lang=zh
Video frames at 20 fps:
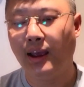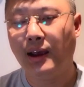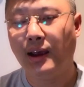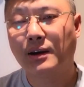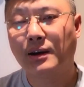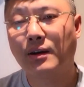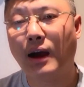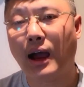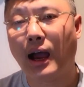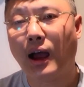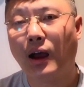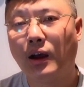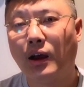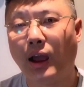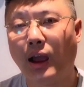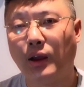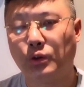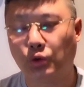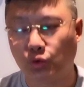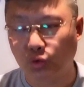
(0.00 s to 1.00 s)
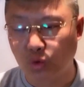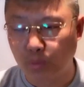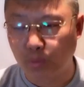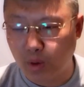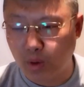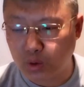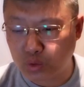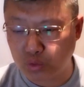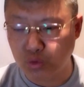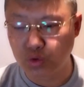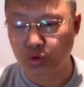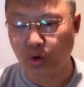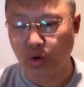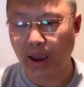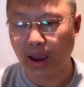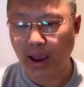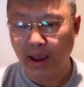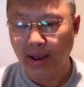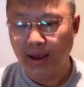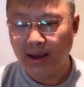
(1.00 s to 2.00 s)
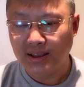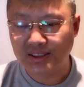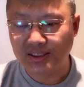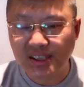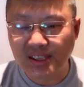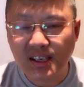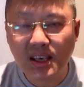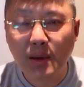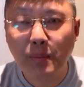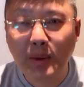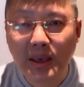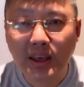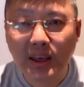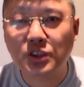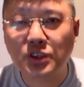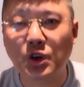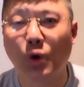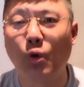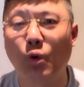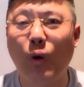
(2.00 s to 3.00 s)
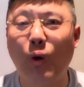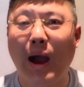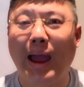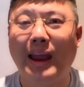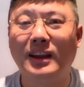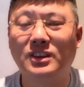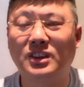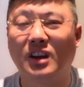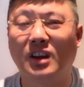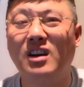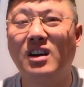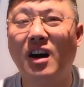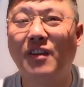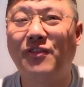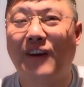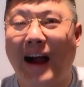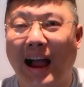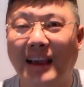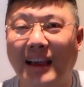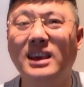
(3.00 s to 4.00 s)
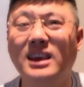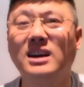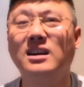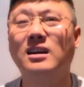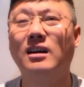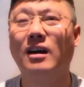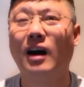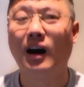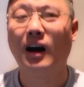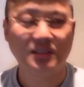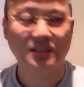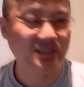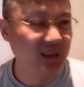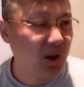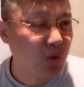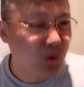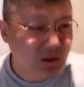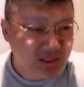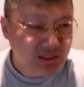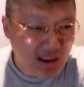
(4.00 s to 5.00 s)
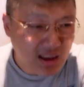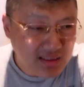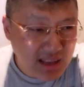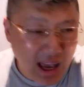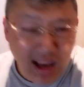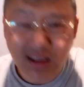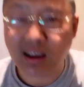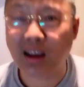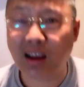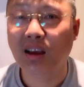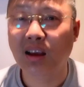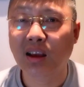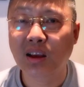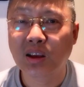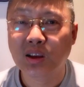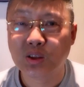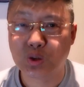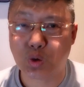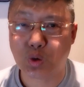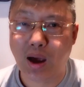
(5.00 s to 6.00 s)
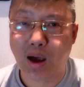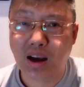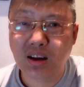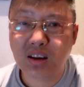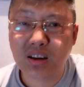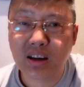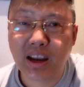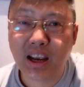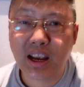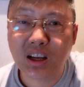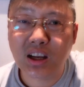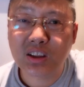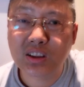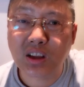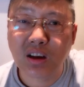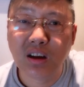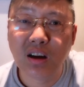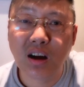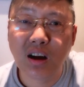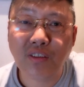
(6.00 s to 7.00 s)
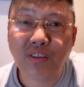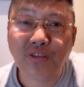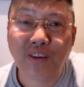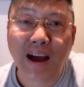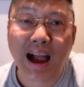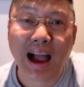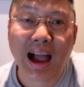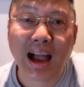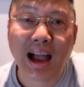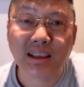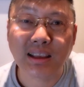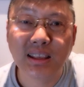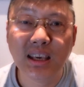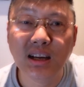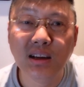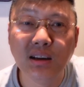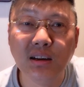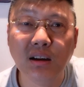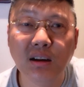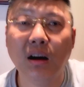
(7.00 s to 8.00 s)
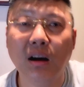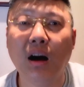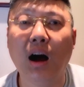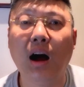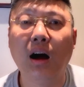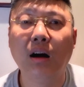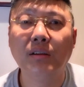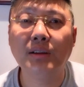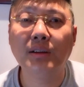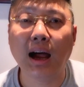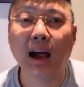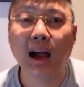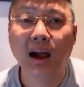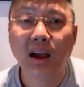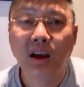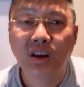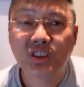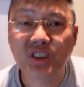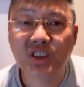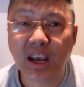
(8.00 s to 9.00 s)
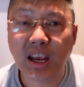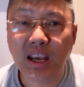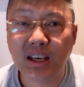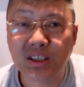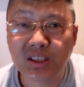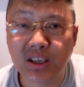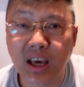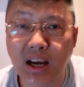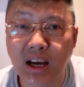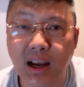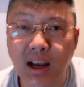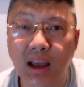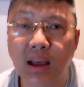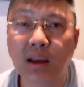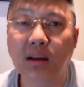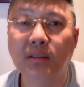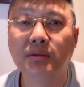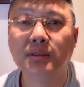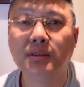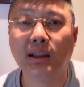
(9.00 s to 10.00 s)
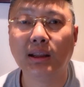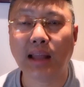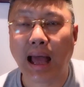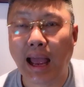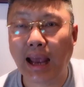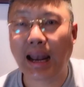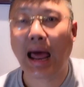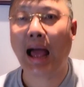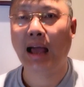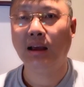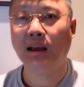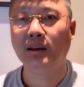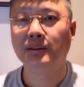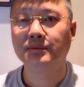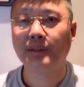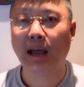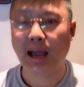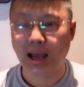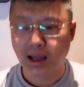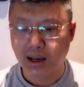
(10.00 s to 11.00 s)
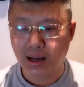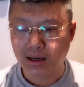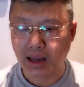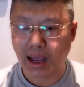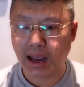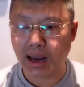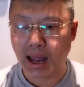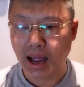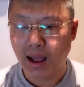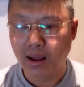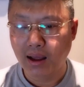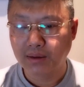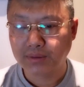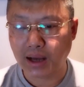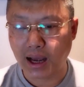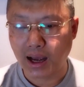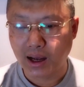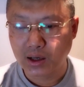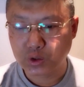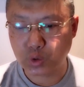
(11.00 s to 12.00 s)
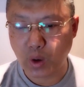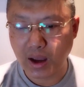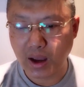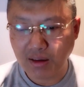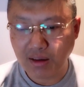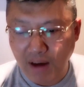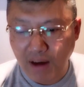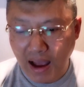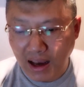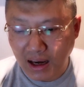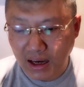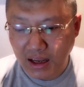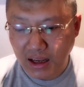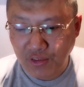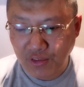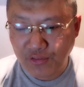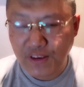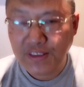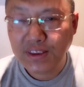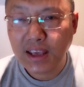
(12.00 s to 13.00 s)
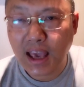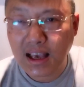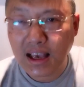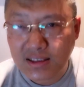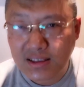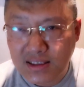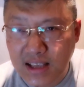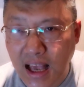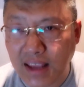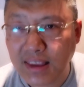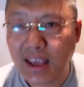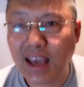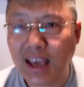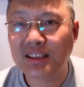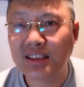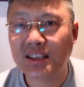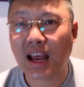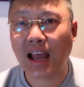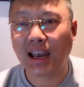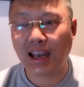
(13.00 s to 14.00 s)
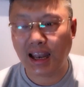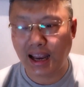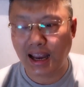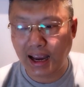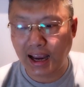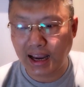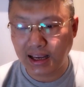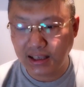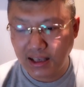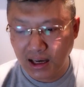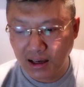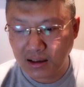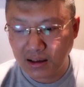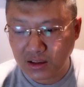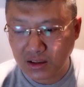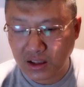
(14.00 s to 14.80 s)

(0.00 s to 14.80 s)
是吧？哎，吐蕃、突厥、几米州外、德法英俄。结果现在呢，全是那个德法英俄啊，这些人来了啊，来了啊。所以万里烽烟，三年战垒，赢